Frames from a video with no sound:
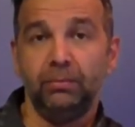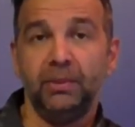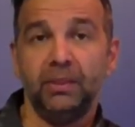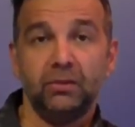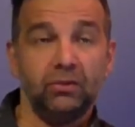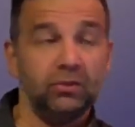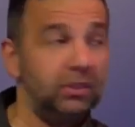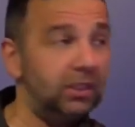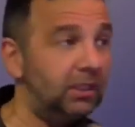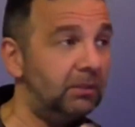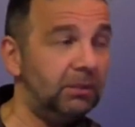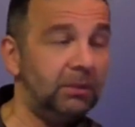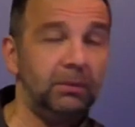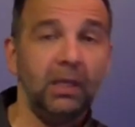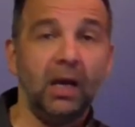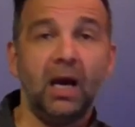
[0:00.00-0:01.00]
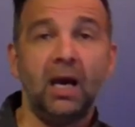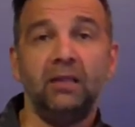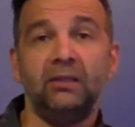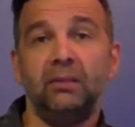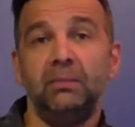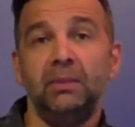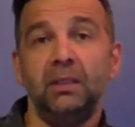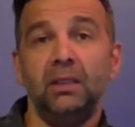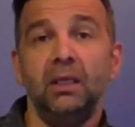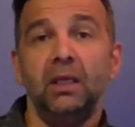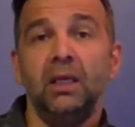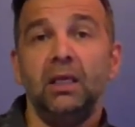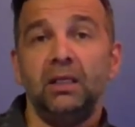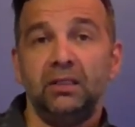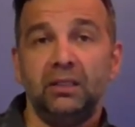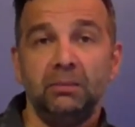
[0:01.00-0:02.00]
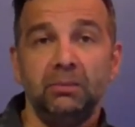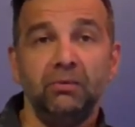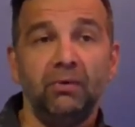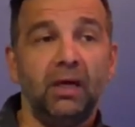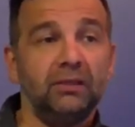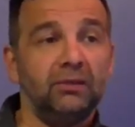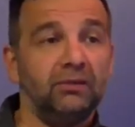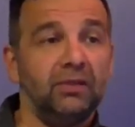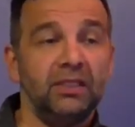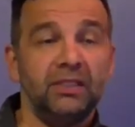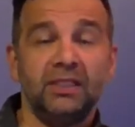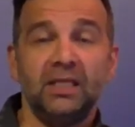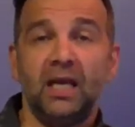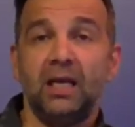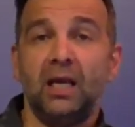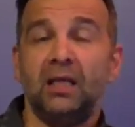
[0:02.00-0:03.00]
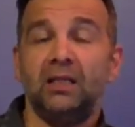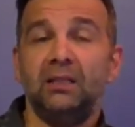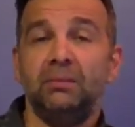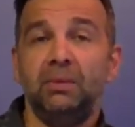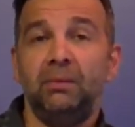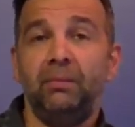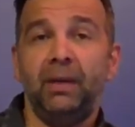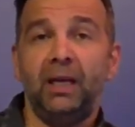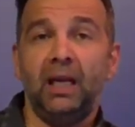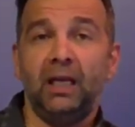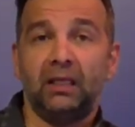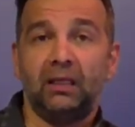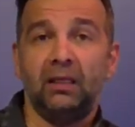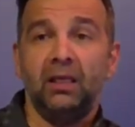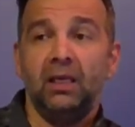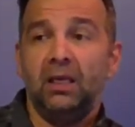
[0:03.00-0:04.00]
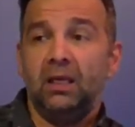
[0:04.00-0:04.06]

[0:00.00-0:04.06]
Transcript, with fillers: Biraz önce dediğim gibi de Adem'in kitabı vardı. Raziel adlı bir melek.